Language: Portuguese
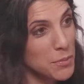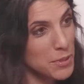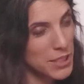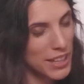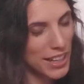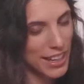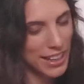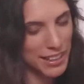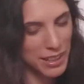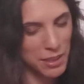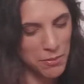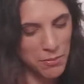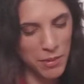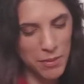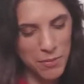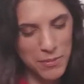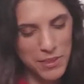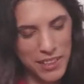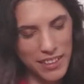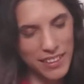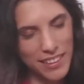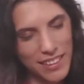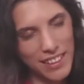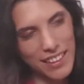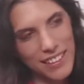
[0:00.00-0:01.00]
porque já cá tivemos
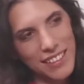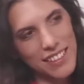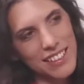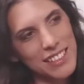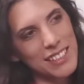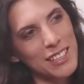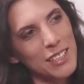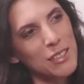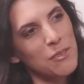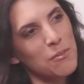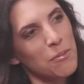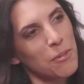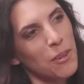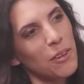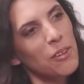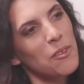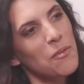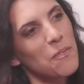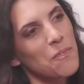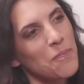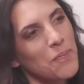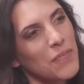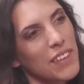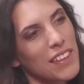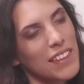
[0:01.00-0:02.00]
atletas de
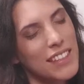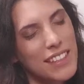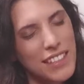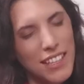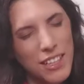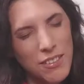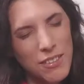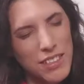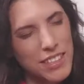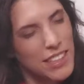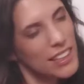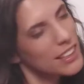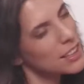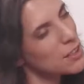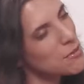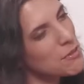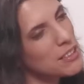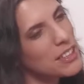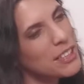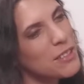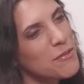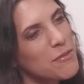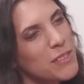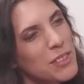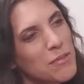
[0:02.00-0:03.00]
handball que disseram
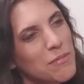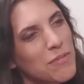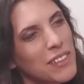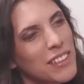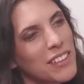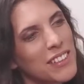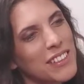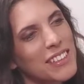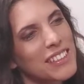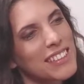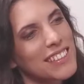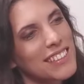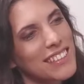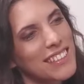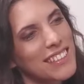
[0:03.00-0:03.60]
exatamente a mesma coisa.